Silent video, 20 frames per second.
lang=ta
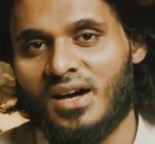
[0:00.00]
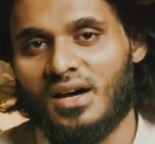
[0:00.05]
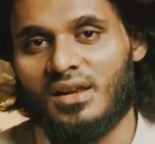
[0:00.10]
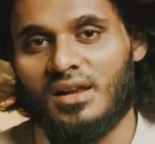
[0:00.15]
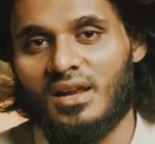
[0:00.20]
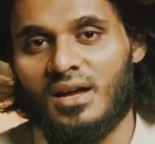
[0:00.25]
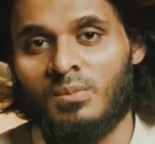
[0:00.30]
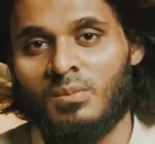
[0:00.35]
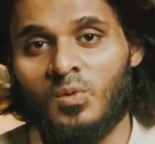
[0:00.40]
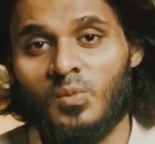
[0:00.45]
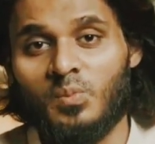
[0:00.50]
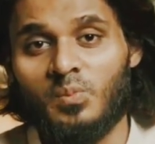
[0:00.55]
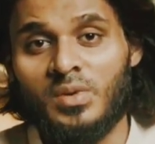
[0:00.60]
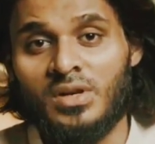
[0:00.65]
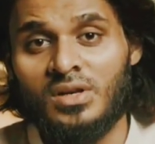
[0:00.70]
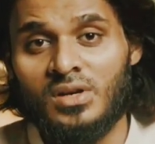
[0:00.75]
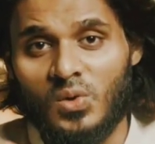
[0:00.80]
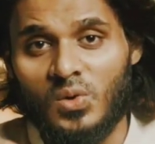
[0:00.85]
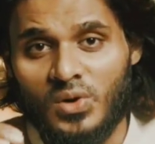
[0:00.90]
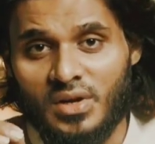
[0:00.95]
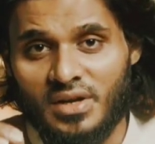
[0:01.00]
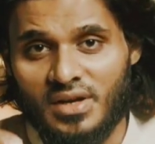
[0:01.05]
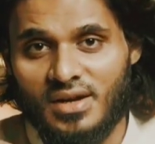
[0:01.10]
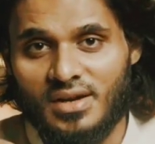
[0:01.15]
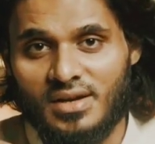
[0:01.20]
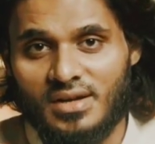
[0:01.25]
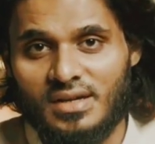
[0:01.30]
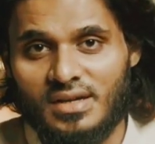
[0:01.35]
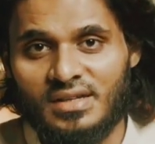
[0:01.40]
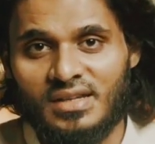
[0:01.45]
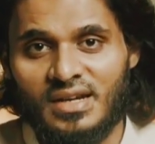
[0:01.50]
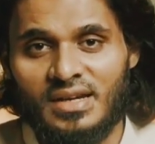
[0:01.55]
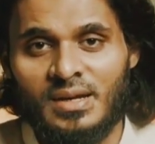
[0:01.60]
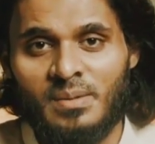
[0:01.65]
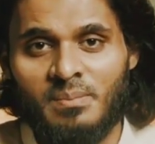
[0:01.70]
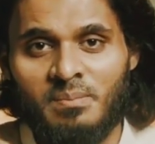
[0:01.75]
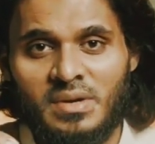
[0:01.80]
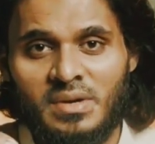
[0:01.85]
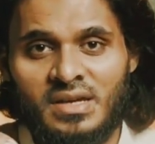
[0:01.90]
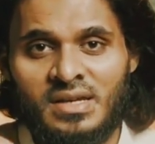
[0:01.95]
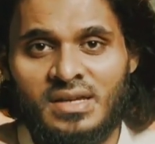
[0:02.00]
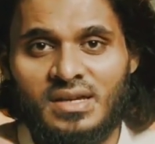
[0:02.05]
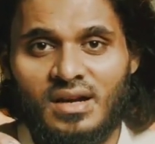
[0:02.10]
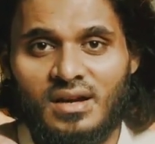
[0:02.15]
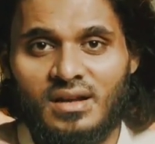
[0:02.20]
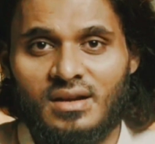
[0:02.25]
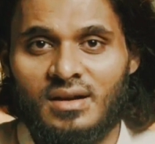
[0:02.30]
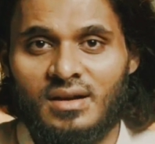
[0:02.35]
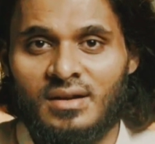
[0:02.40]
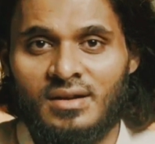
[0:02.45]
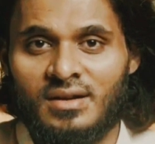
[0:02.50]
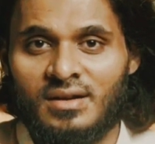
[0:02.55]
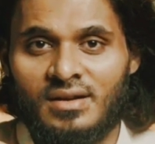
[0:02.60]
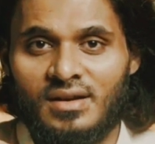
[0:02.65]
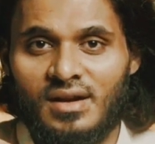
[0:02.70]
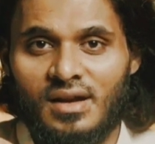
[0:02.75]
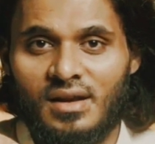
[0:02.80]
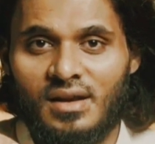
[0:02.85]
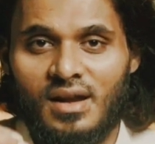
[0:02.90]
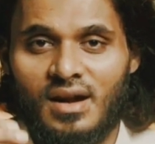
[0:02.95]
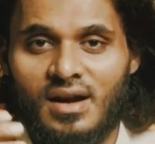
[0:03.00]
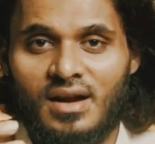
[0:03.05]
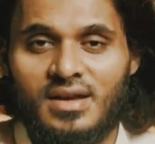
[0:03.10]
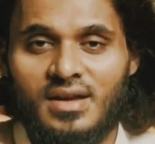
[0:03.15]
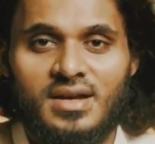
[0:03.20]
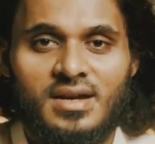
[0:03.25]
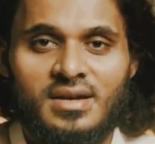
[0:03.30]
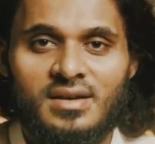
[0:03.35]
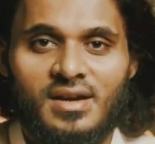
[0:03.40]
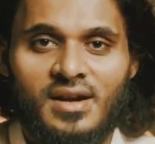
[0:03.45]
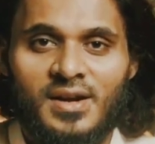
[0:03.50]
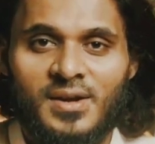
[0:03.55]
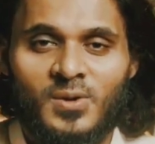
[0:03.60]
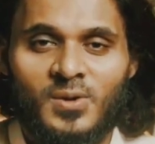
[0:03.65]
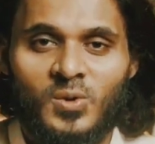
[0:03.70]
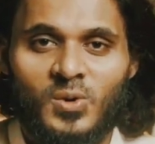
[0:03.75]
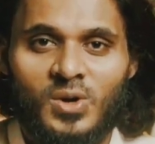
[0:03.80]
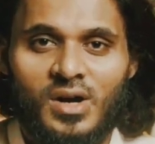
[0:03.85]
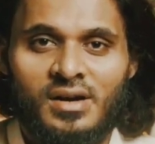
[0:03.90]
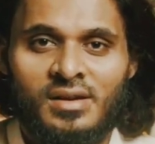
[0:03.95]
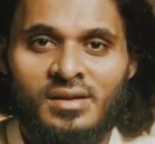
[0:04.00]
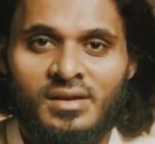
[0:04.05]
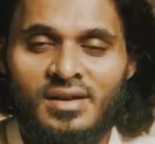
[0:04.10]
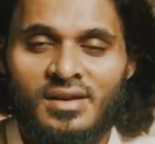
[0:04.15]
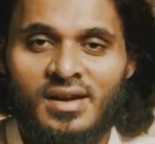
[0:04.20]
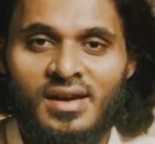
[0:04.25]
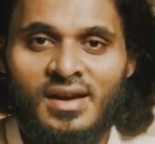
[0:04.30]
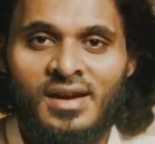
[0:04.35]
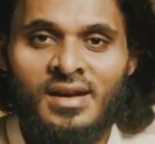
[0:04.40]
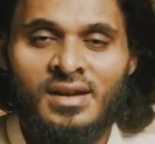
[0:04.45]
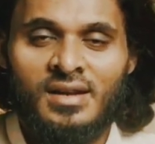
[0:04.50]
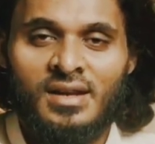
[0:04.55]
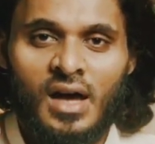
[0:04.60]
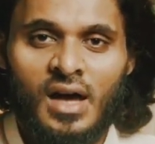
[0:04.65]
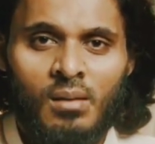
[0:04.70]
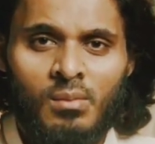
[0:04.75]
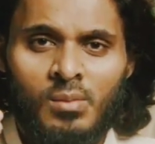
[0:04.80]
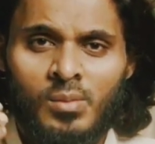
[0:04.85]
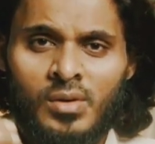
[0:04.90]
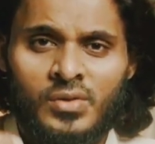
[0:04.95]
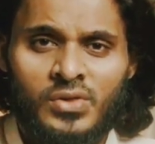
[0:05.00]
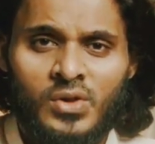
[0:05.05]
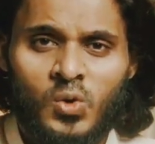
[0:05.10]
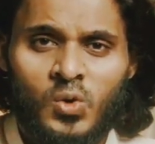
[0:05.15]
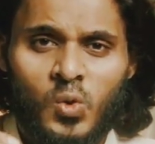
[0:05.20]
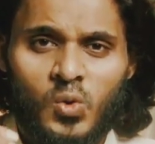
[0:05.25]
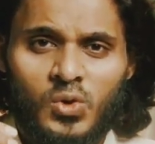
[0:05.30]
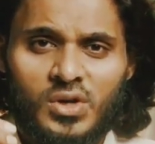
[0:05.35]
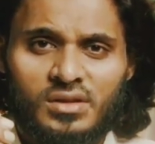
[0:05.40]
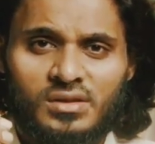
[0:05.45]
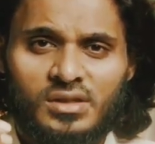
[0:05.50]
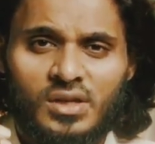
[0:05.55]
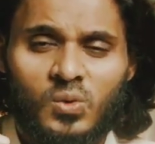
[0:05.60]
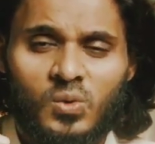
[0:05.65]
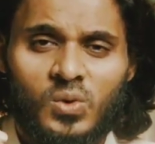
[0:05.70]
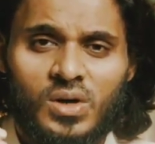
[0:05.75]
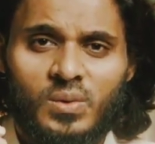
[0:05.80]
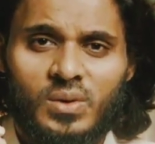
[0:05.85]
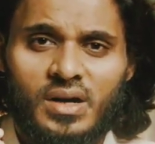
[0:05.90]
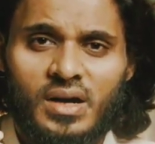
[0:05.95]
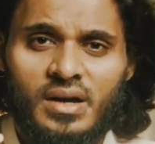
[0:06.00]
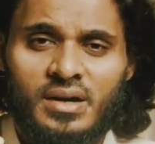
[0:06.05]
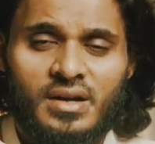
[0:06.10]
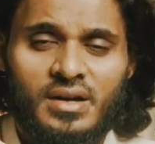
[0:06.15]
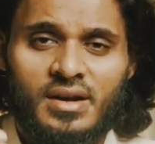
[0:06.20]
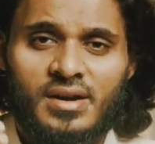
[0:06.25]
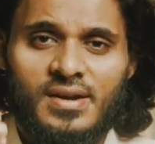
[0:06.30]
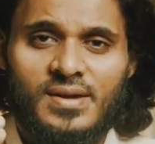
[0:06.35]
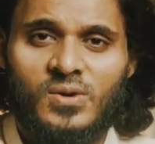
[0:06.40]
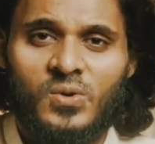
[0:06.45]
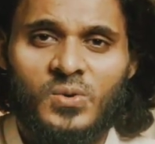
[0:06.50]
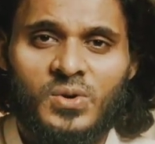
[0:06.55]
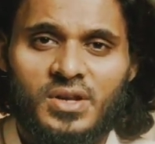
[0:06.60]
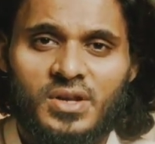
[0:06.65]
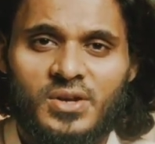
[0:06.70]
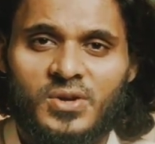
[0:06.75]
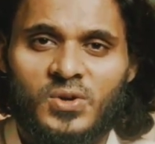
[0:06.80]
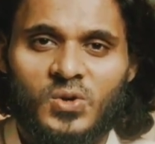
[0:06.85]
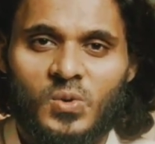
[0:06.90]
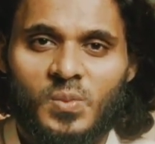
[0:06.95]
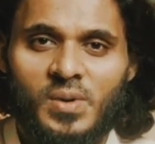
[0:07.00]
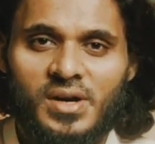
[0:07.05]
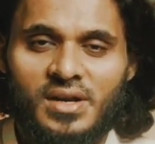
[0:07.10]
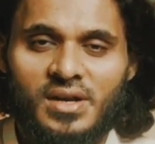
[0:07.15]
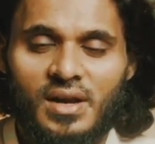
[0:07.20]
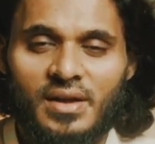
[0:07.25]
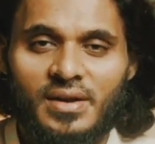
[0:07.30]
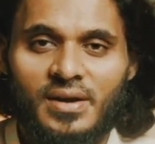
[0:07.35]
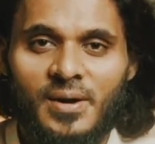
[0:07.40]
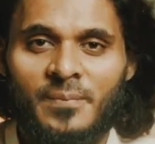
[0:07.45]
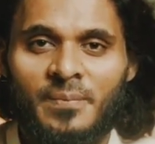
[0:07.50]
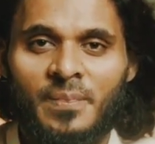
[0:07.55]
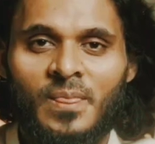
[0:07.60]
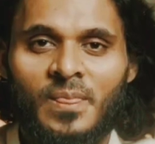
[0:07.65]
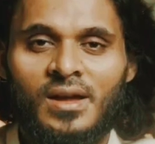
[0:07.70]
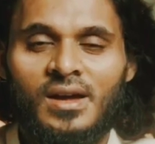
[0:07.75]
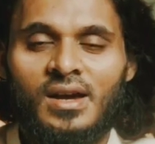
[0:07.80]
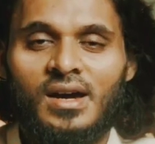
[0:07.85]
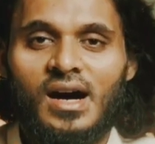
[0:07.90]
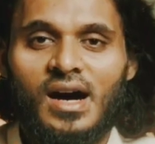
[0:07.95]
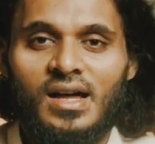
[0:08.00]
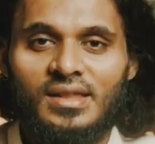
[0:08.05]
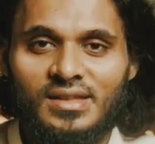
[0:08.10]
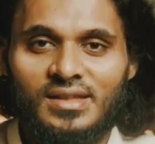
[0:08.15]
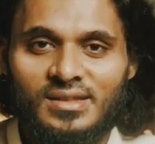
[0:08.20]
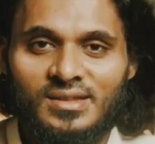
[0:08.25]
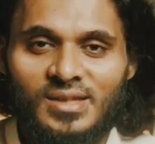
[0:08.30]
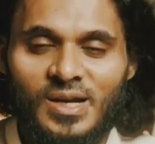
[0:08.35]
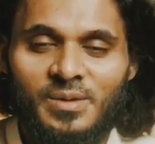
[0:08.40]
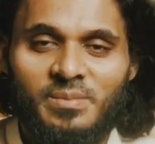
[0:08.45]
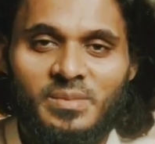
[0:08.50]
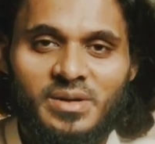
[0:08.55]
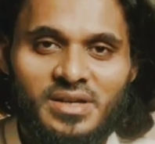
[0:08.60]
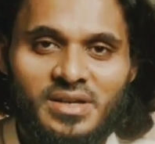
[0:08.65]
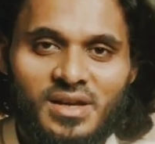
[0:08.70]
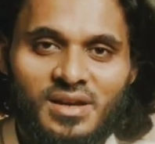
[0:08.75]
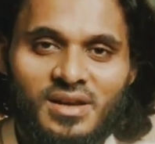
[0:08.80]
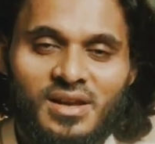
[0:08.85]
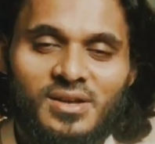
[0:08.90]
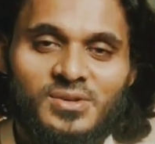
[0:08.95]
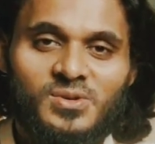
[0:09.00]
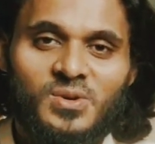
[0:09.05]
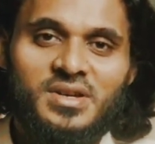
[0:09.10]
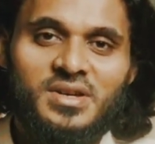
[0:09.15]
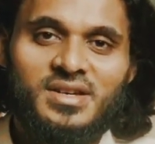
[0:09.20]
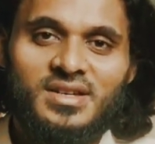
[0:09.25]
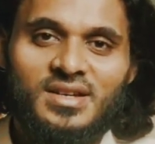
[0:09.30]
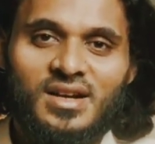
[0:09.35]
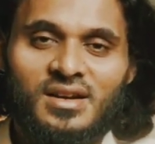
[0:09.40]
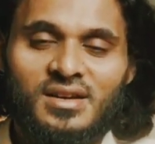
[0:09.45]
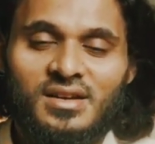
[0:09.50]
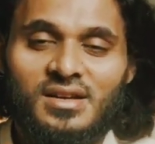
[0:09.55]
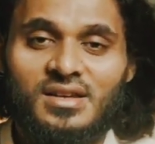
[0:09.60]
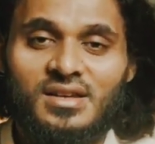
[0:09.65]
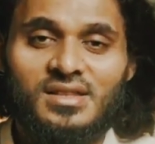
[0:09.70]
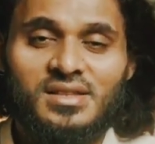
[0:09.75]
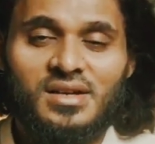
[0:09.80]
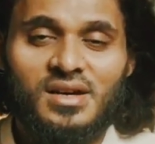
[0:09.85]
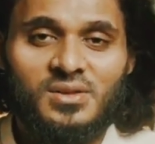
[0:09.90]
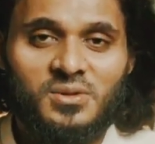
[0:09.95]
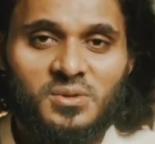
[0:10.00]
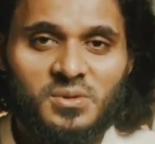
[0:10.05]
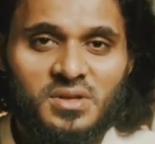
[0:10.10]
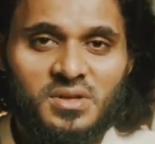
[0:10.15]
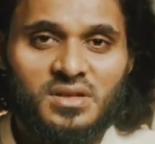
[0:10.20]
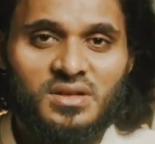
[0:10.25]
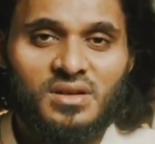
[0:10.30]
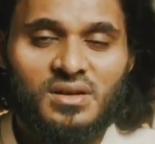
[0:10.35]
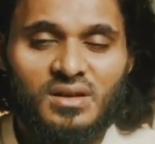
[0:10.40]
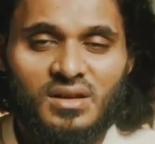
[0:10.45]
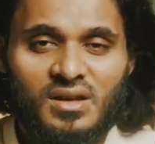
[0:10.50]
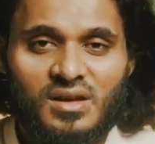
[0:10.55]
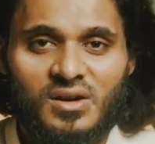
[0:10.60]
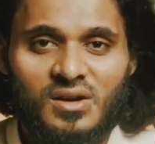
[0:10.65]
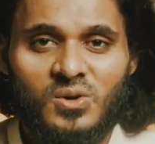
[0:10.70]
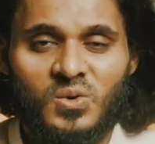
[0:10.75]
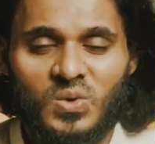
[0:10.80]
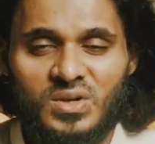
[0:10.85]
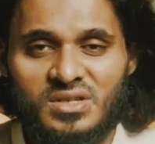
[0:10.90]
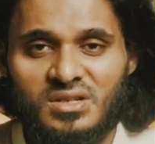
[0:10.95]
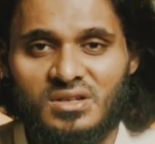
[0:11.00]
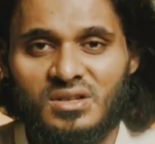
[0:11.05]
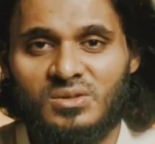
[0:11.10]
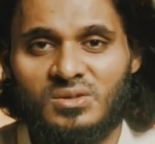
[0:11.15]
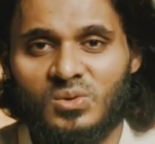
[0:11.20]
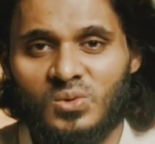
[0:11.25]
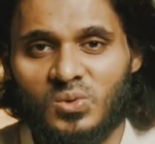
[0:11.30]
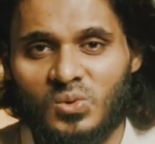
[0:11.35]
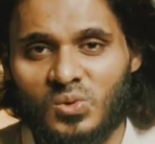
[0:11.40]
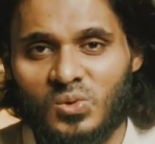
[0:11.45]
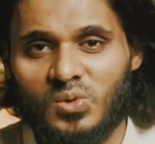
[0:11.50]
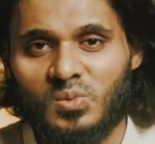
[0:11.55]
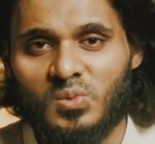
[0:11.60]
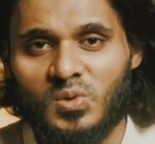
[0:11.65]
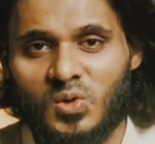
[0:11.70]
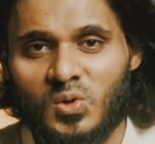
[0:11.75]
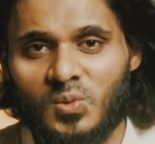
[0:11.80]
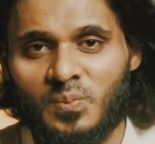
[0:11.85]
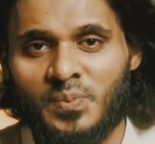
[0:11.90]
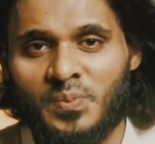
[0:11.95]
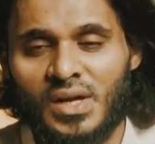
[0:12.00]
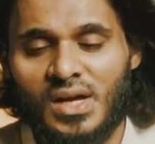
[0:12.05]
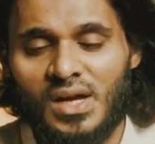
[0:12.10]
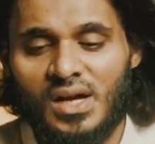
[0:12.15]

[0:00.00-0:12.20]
அல்லாஹ் முக்மின்களுடைய இறை நம்பிக்கையாளர்கள் என்று அல்லாஹ் அழைக்கின்றானே குரானிலே நாம் அந்த கூட்டத்தில் உள்ளவர்கள் என்று எண்ணிக்கொண்டிருக்கிறோமா இல்லையா அந்த தன்மையை அல்லாஹ் சொல்லுகிறான் இதா துக்கிர் அல்லாஹ் ஓஜிலத் குலூபுகும்